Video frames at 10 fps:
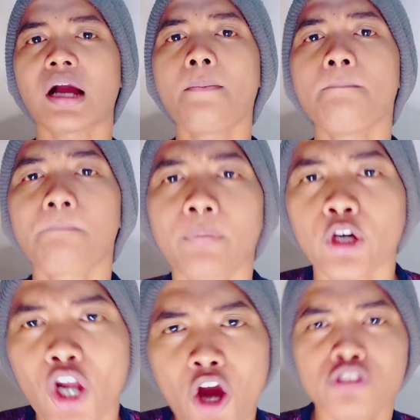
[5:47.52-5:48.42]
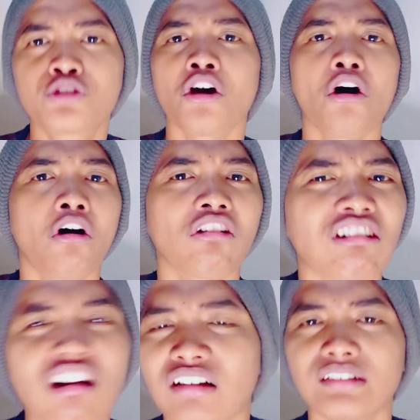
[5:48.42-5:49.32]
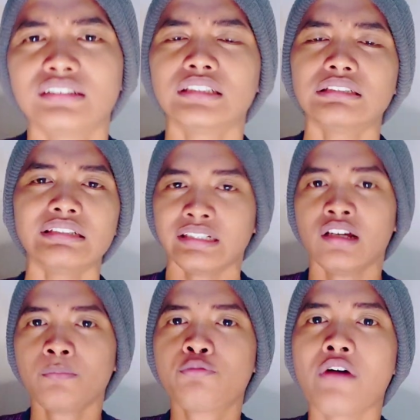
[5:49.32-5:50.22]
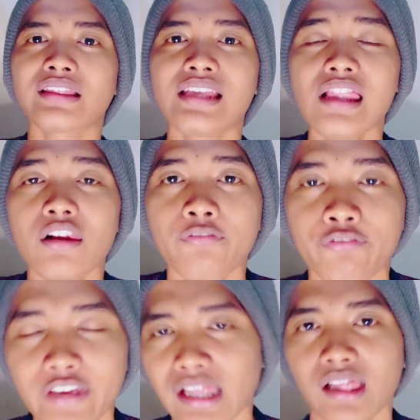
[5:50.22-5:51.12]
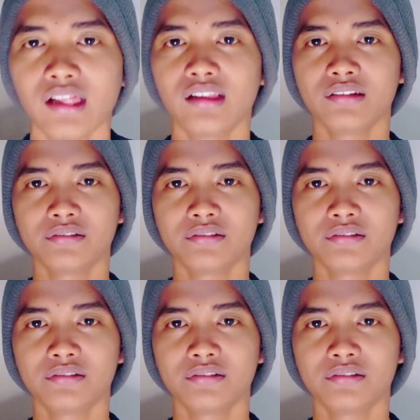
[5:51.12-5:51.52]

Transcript: kempro jorok uh, buat ilfil